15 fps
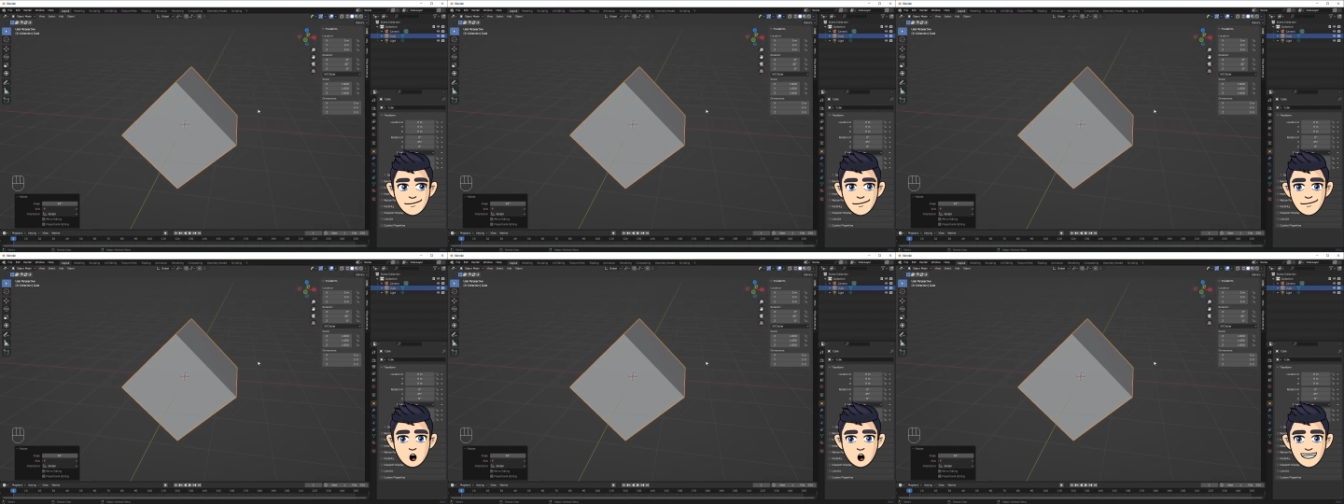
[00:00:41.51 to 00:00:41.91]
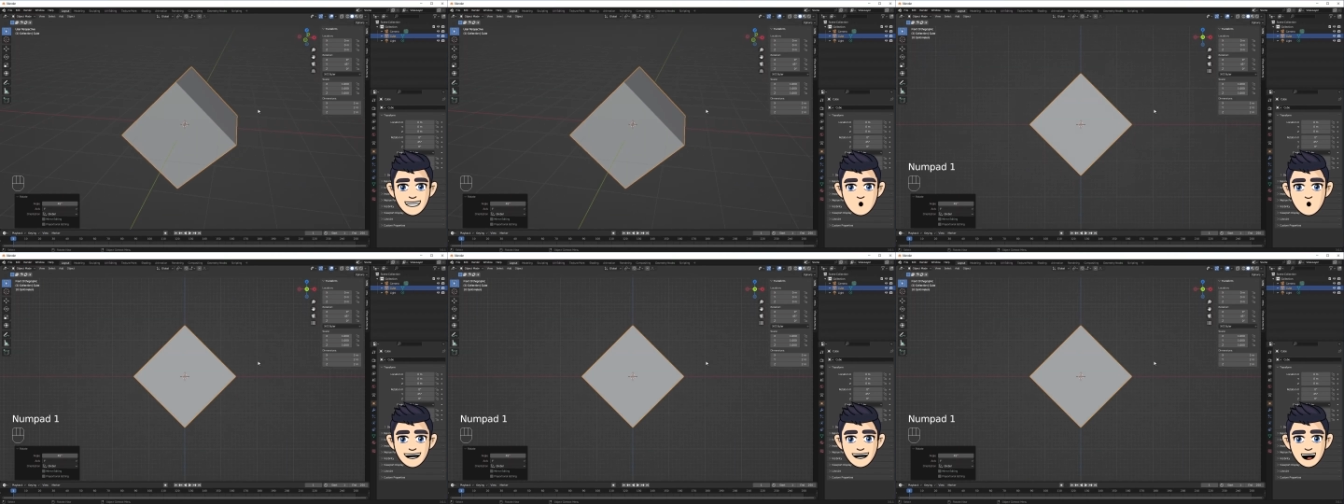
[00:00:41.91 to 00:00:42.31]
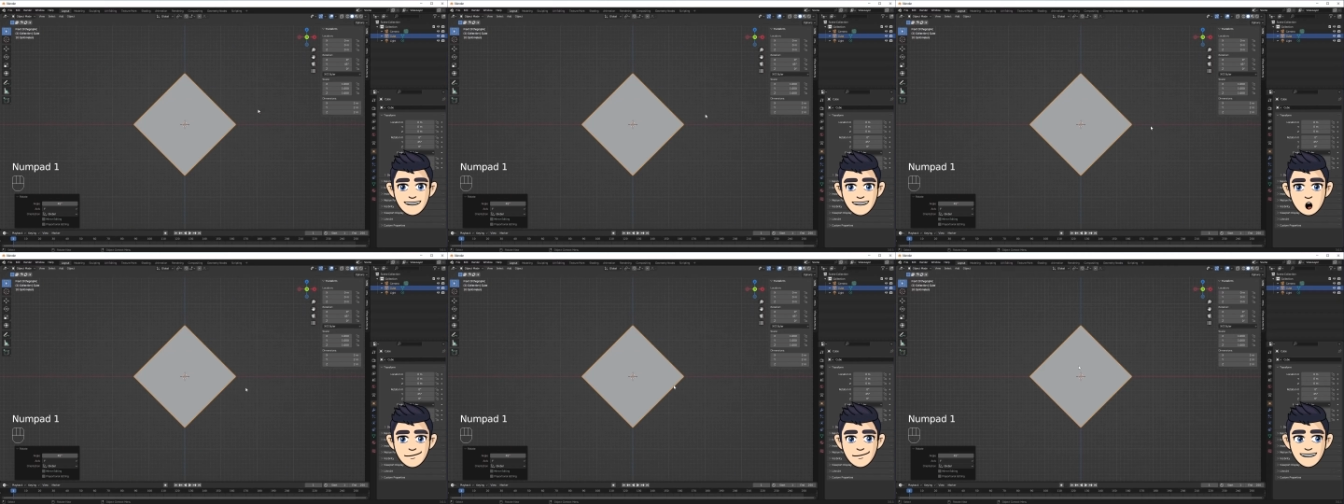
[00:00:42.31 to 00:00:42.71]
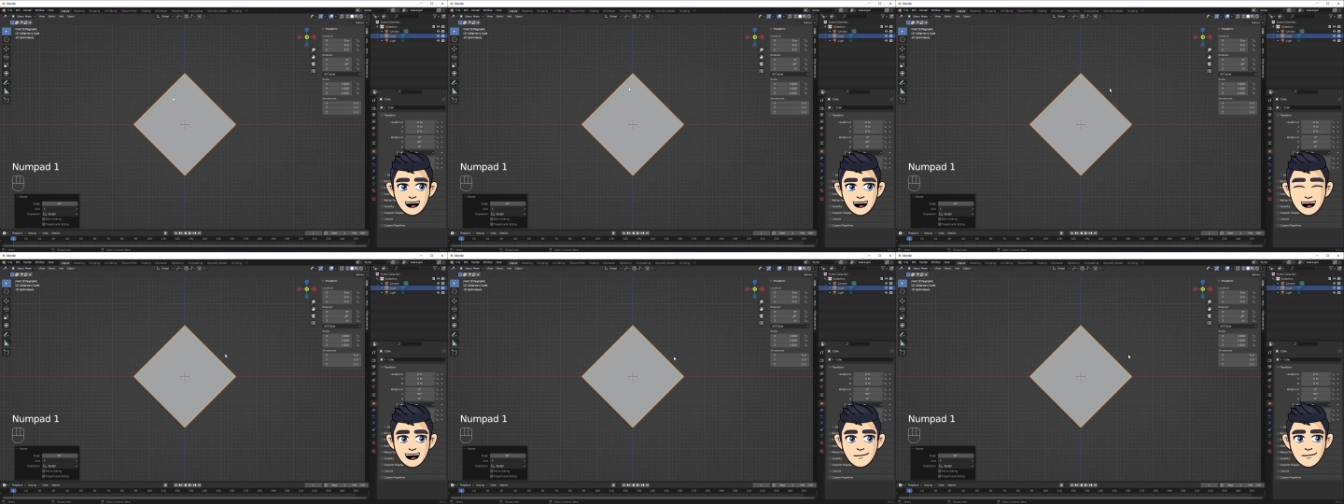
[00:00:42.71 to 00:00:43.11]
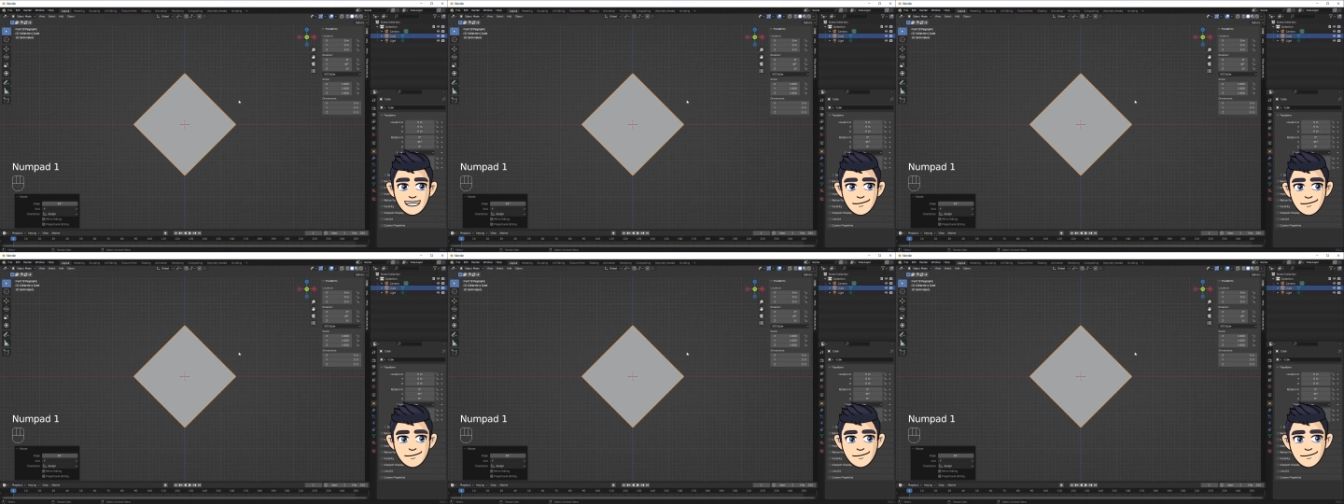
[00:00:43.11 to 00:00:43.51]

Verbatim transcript: 프론트 뷰에서 확인합니다.